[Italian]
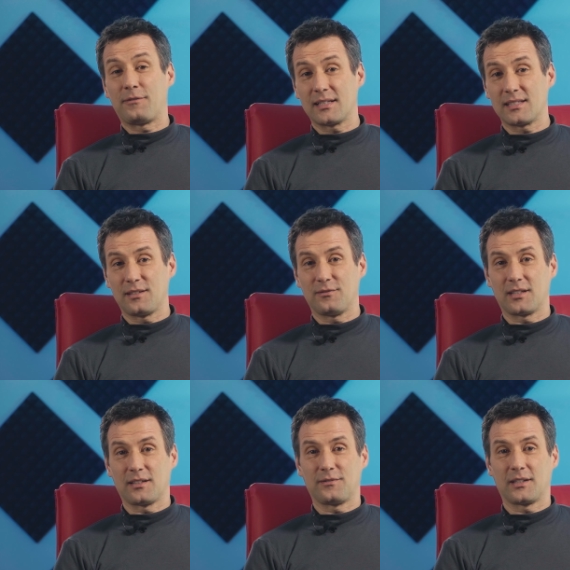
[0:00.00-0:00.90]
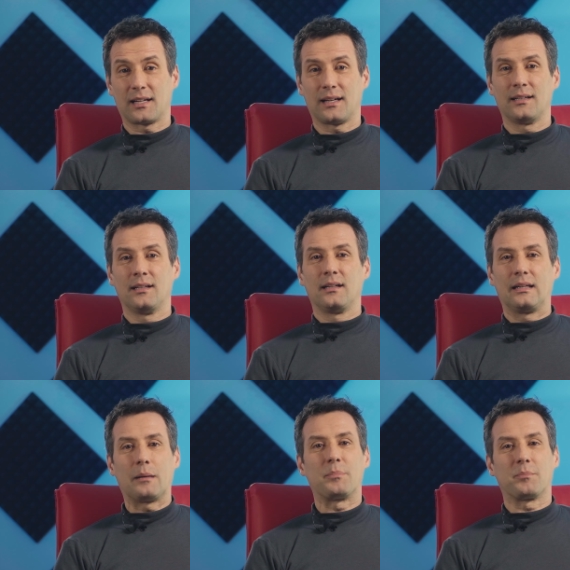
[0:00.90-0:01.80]
fase di verifica,
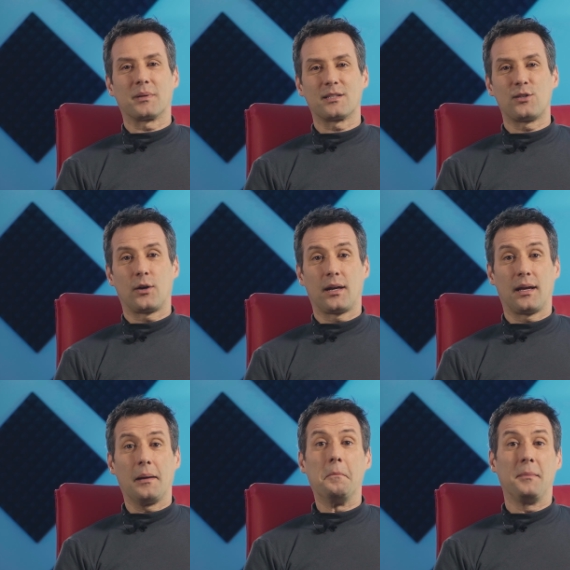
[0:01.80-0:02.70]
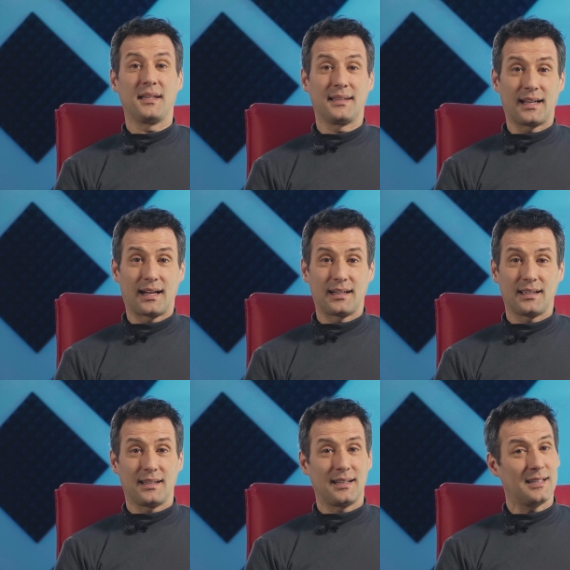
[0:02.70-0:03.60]
la preparazione
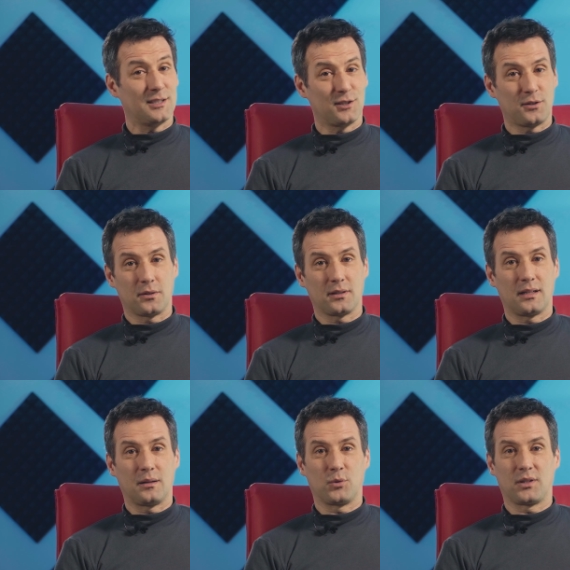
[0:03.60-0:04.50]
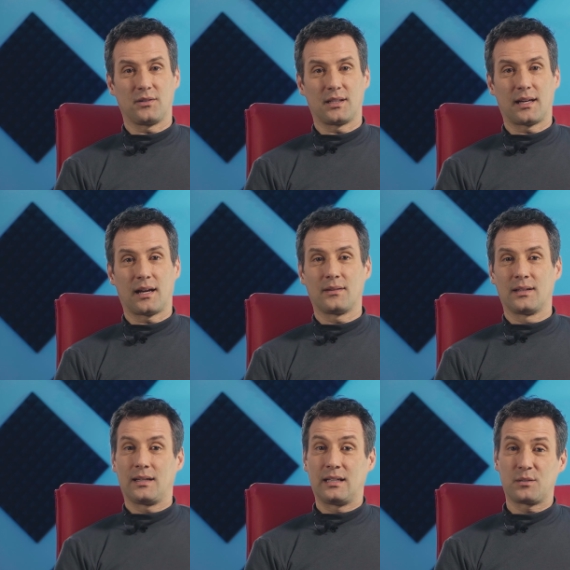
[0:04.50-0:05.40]
mentale e la gestione dell'emotività,
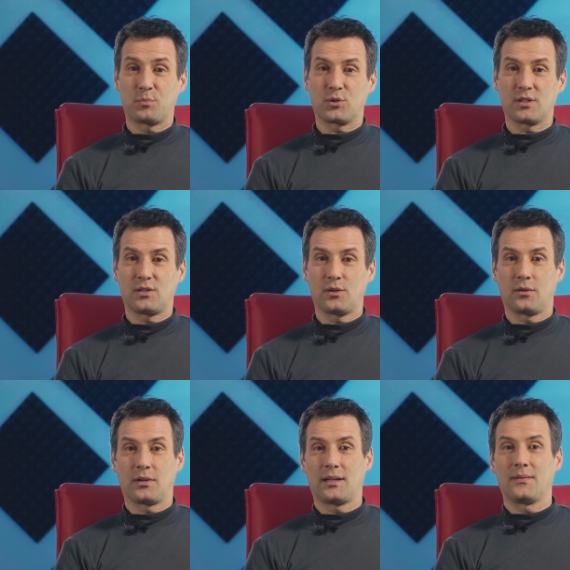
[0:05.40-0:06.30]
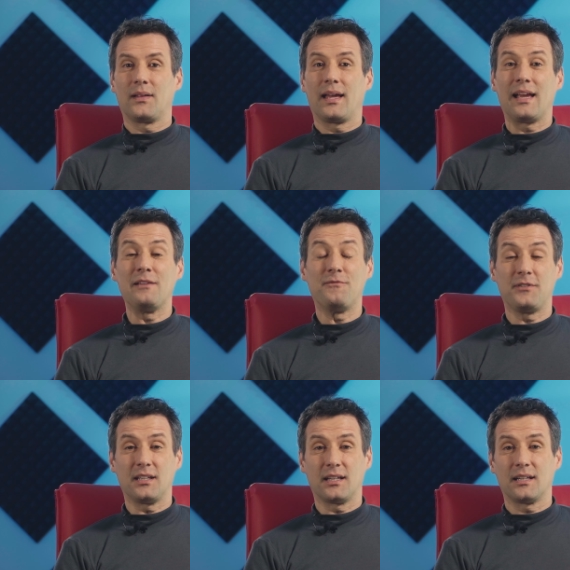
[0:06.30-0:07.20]
l'esposizione e
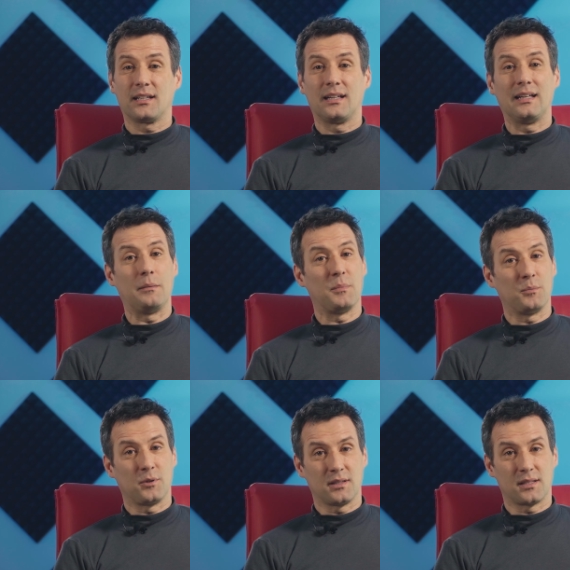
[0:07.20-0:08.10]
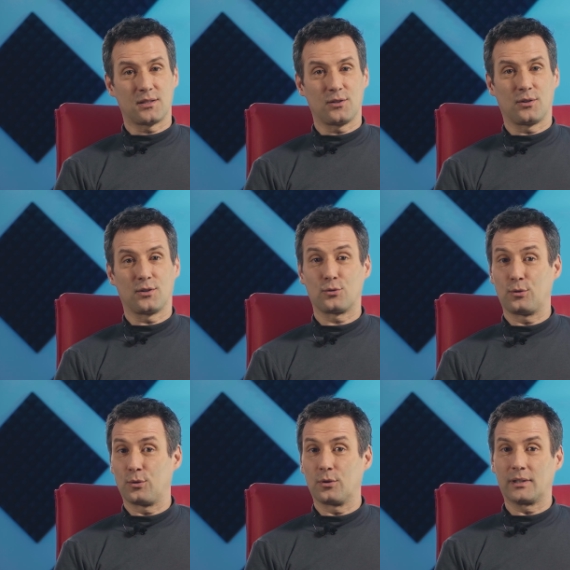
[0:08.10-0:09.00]
infine la memorizzazione sul
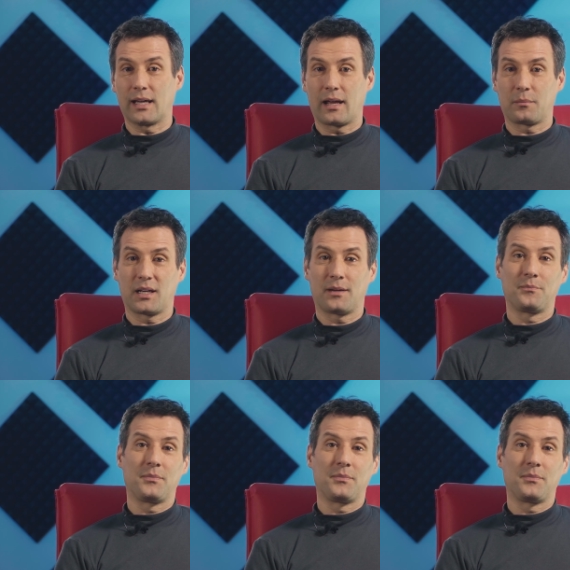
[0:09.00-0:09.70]
lungo termine.